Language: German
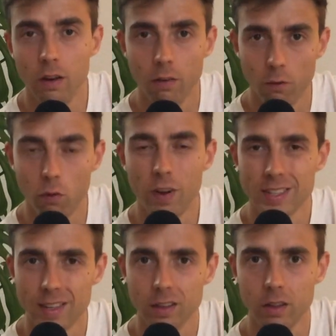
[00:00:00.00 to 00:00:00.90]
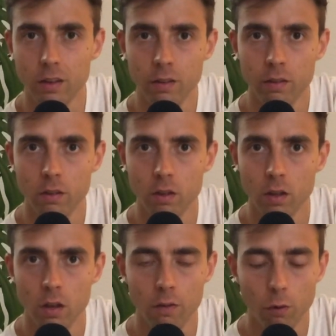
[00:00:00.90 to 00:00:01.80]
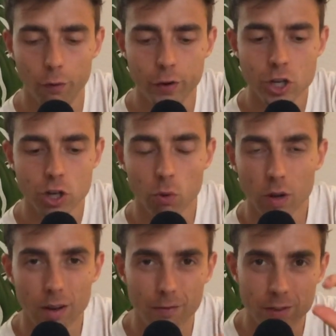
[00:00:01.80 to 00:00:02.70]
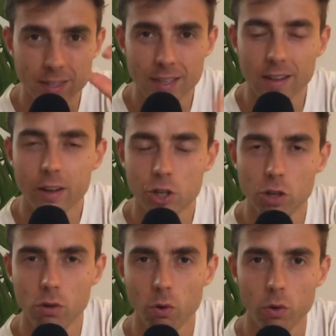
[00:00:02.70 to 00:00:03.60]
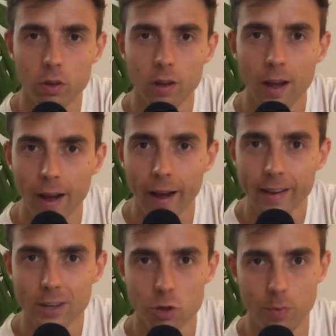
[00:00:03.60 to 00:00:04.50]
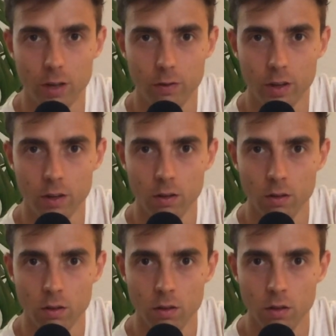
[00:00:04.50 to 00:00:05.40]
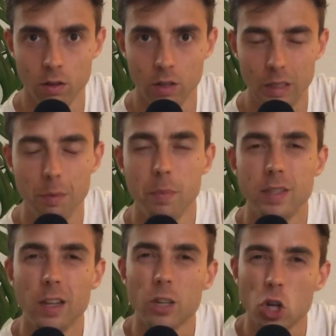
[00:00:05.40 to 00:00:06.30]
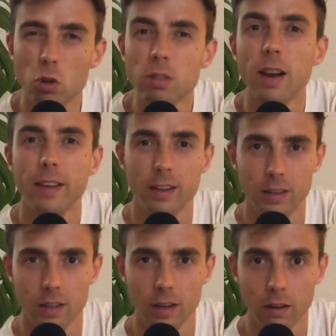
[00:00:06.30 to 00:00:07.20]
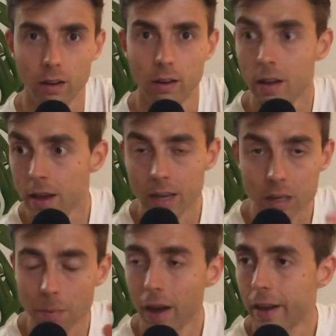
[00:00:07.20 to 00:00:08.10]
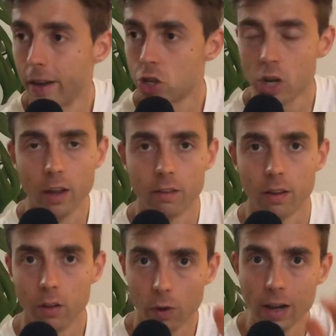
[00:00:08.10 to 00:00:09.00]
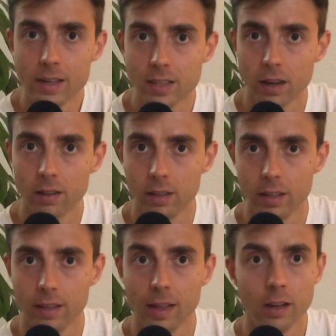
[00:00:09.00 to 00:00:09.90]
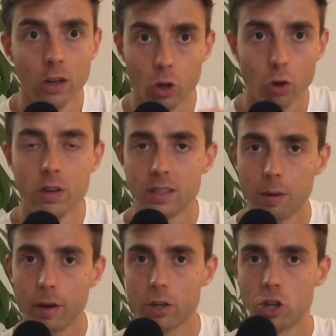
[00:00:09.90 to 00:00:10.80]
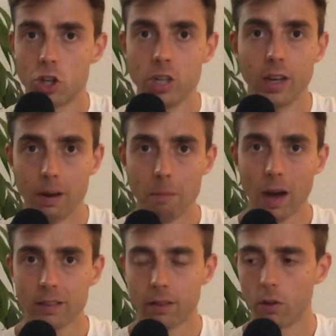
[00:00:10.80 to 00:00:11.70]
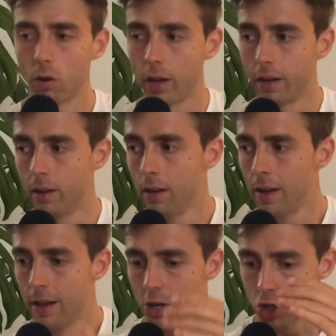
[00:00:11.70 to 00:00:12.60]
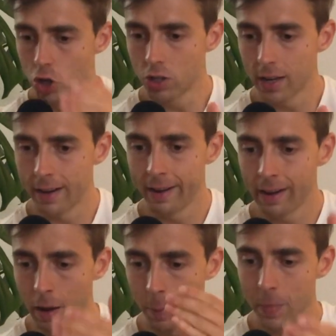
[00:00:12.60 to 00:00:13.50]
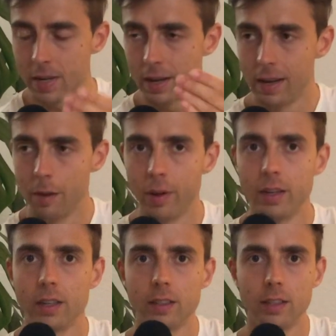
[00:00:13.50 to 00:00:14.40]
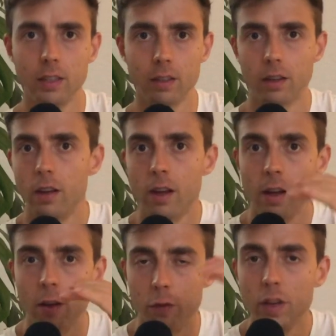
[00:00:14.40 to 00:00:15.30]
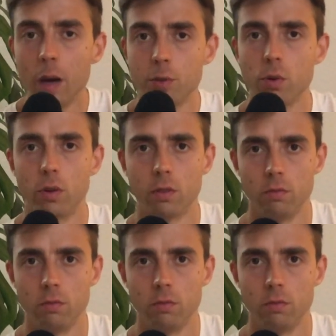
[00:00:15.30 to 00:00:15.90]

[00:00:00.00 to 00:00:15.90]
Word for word: wo Wasser drin ist, wo Fische oder winzig kleine Schildkröten eingesperrt werden, damit man sie als Schlüsselanhänger tragen kann. Ich mache keinen Scheiß. Also all die Sachen, die ich hier nenne, könnt ihr selber recherchieren. Macht das auch gerne. Schlüsselanhänger mit lebendigen Tieren drin. Wie absurd.